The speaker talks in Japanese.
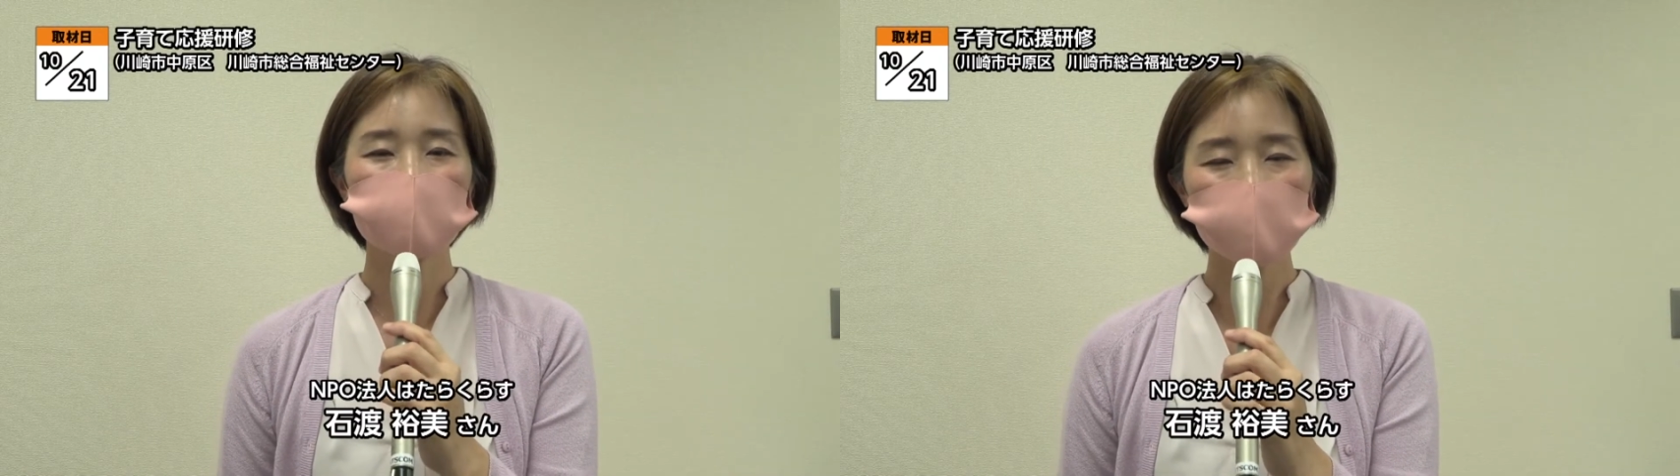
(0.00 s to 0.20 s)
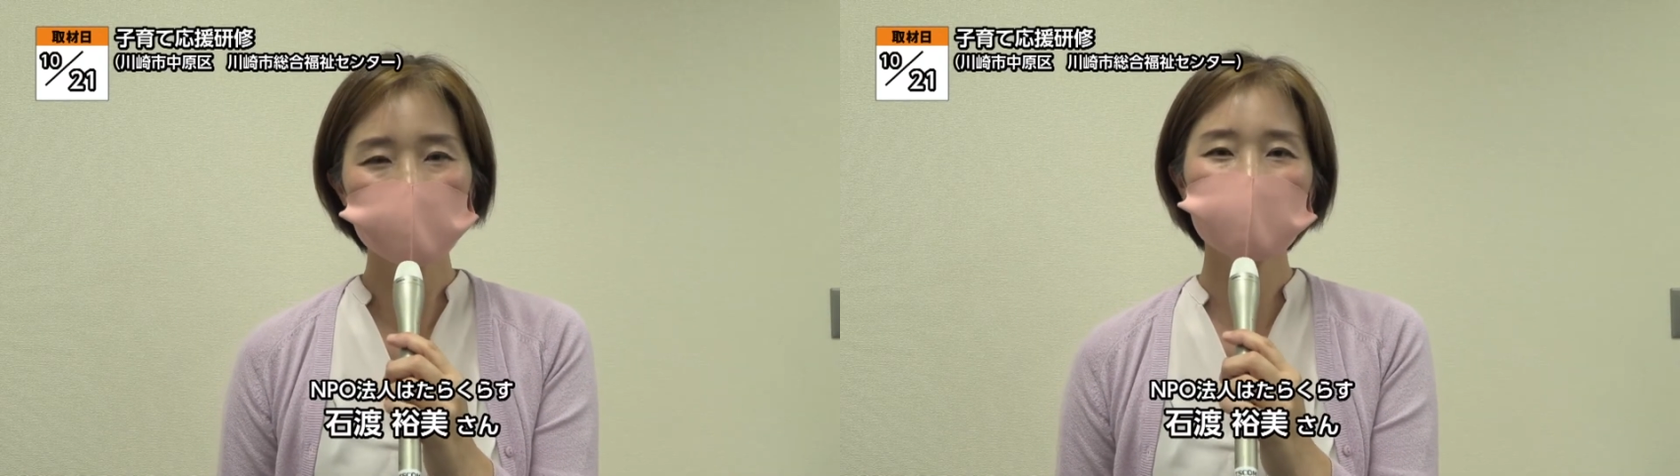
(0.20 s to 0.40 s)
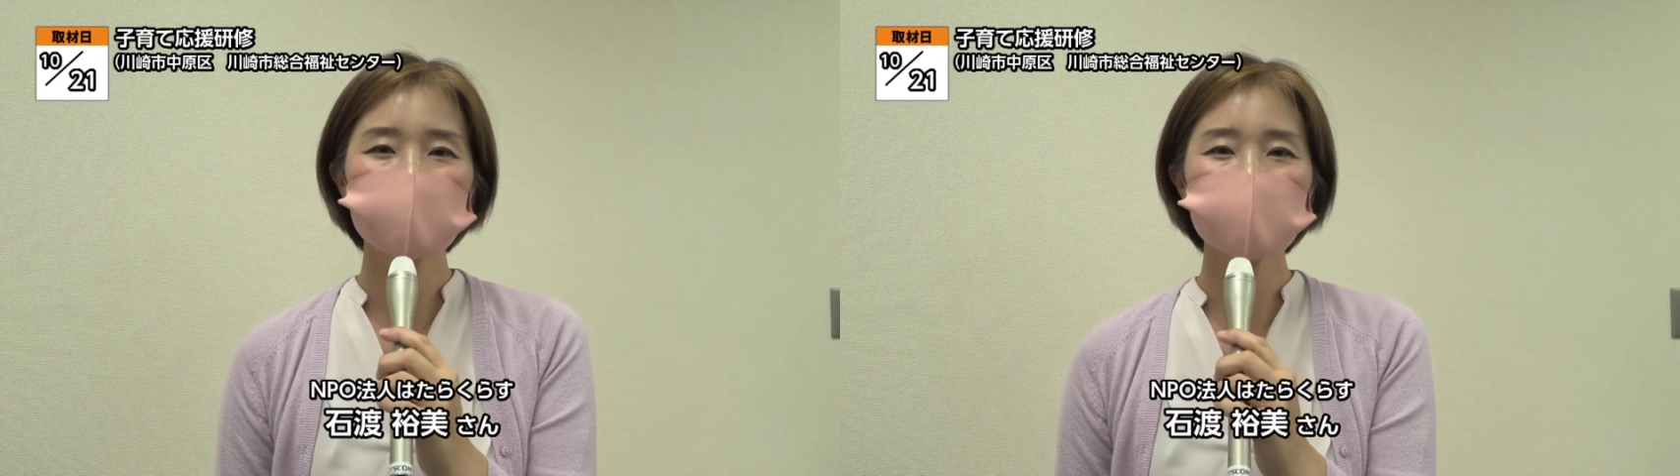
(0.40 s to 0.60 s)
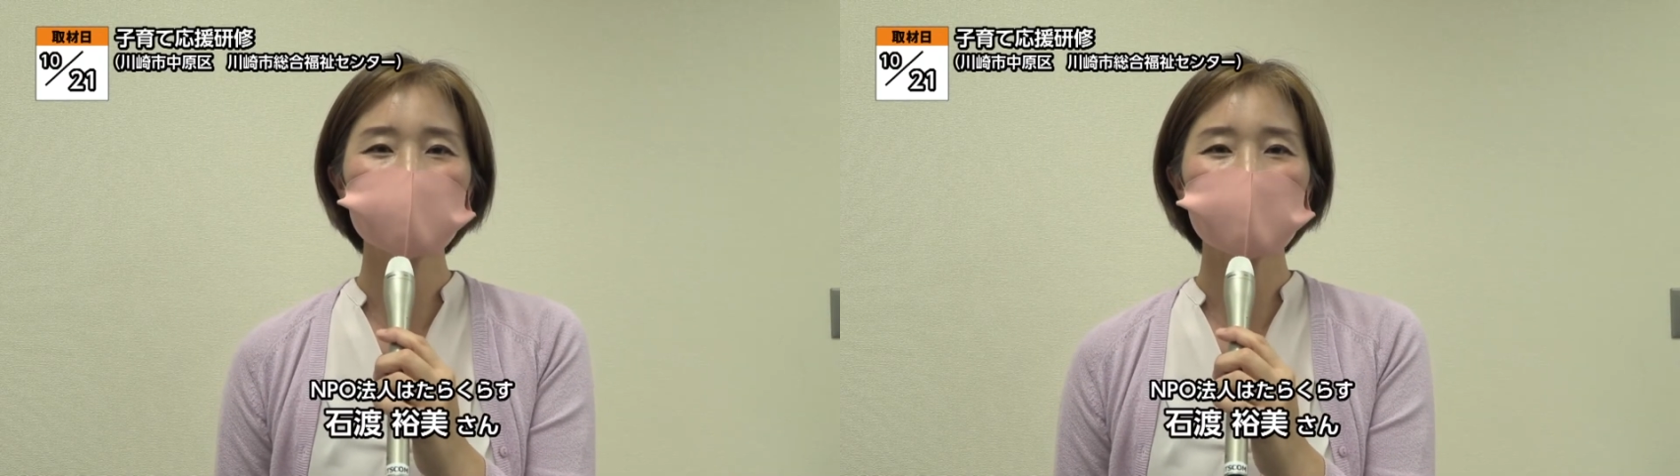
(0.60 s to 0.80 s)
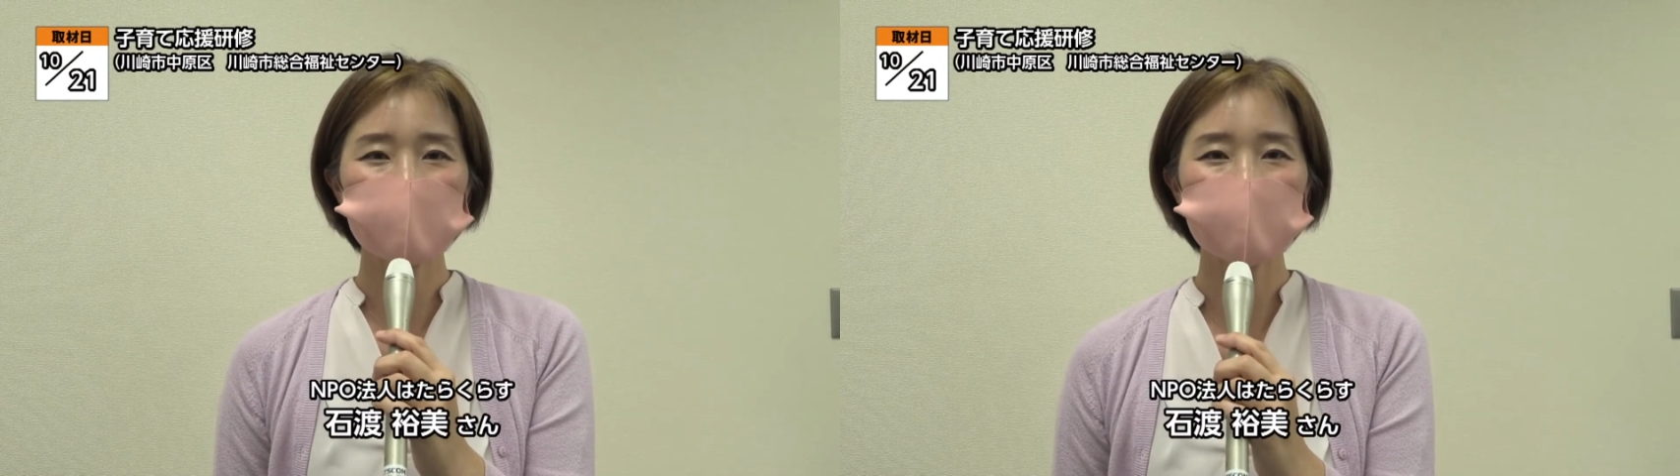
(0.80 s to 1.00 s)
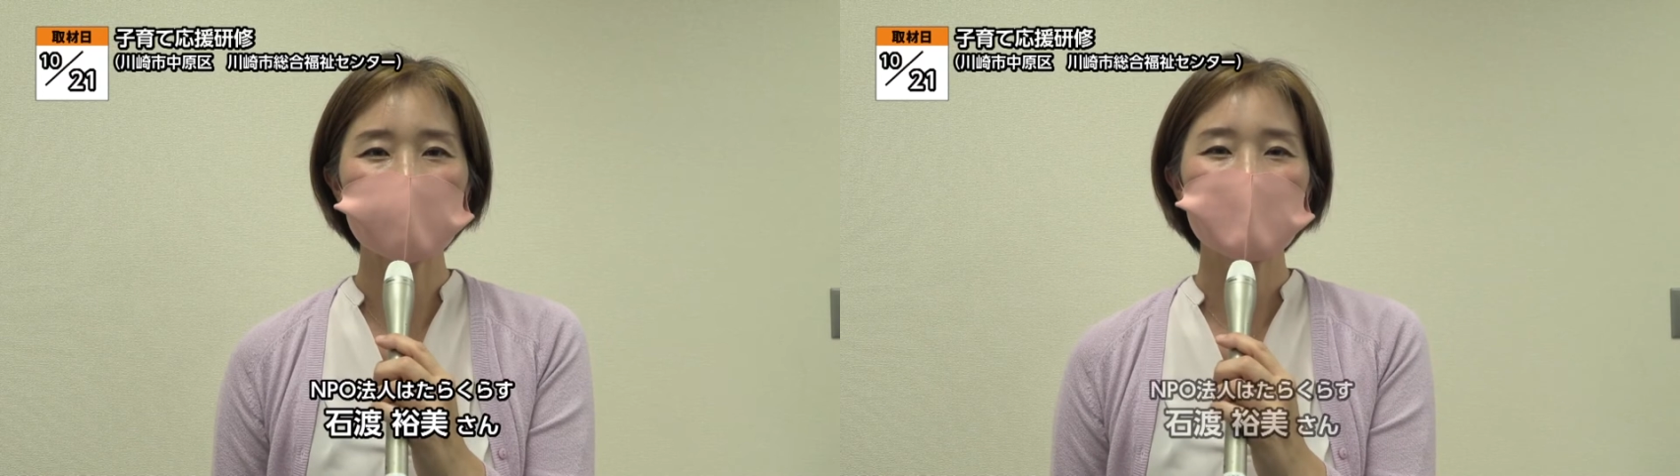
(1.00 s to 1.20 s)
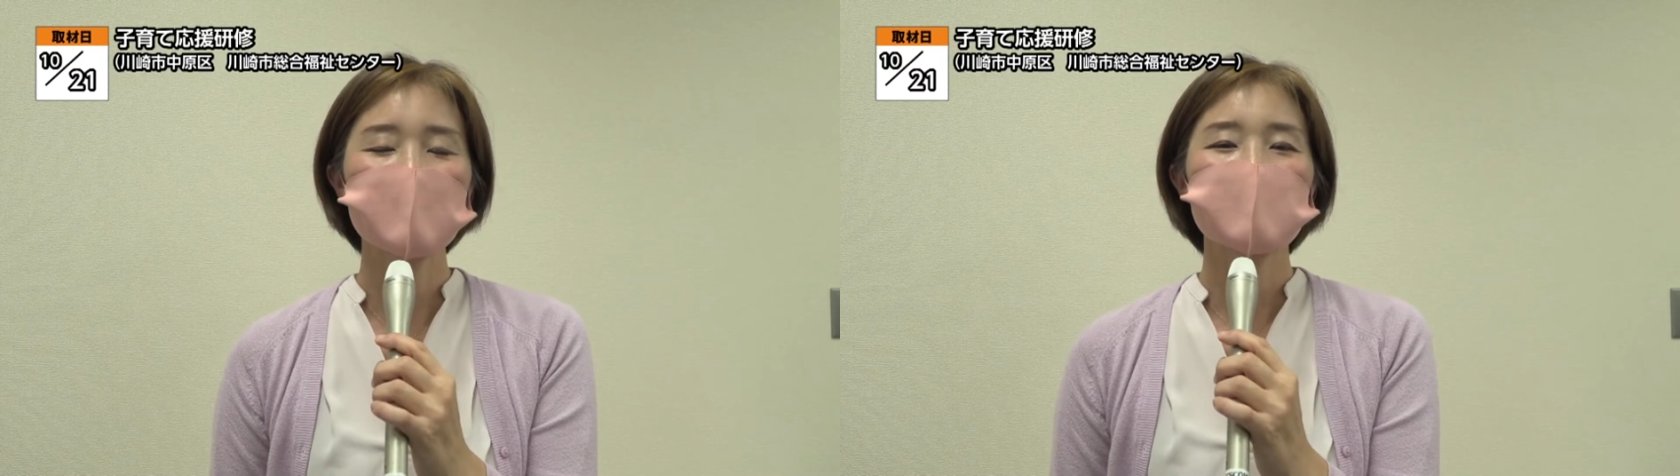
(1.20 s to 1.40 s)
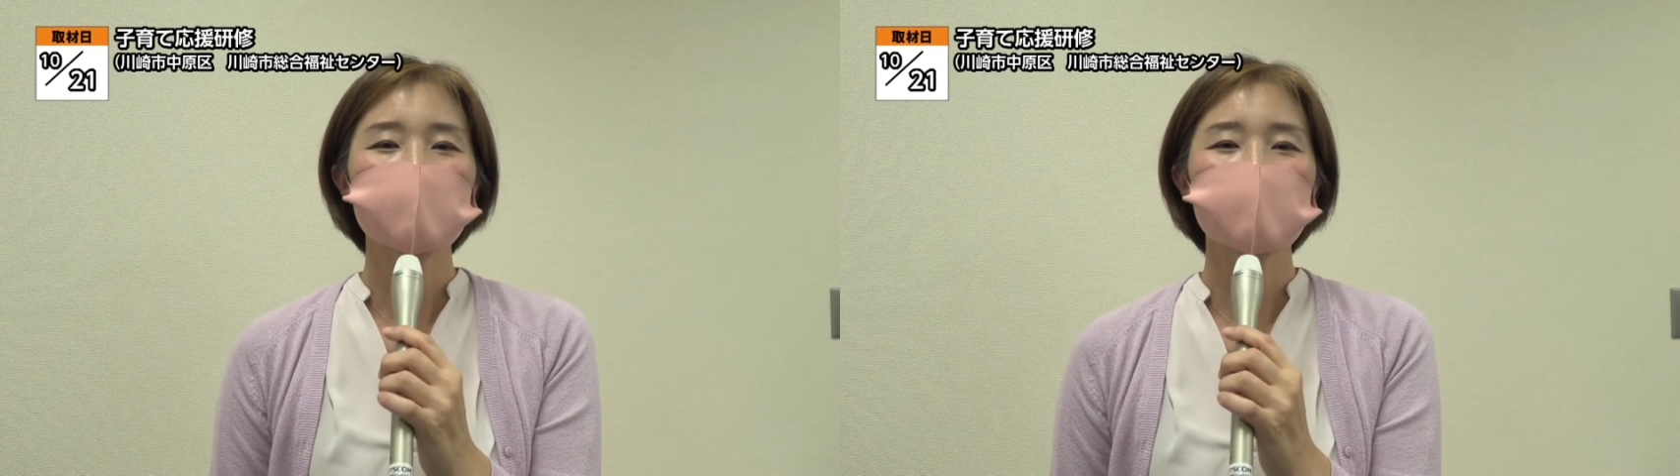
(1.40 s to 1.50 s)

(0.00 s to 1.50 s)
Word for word: ちょっとしたことから